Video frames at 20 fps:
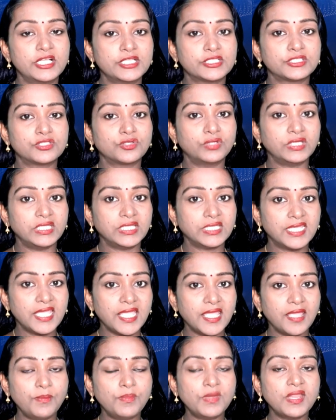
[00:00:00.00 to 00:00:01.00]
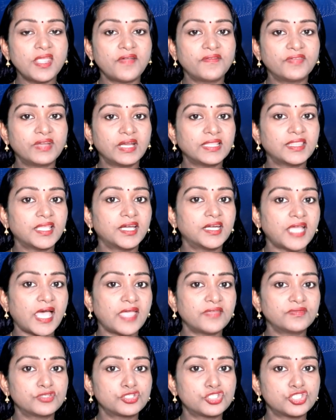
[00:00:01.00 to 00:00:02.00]
గేమ్ని ఎవరైతే డైవర్ట్
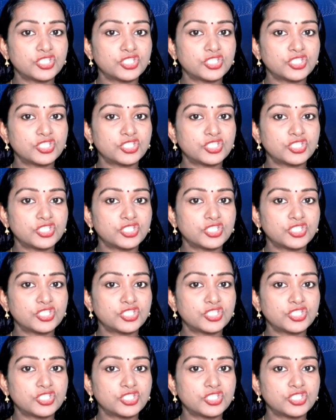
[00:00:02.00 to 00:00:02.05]
చేయాలని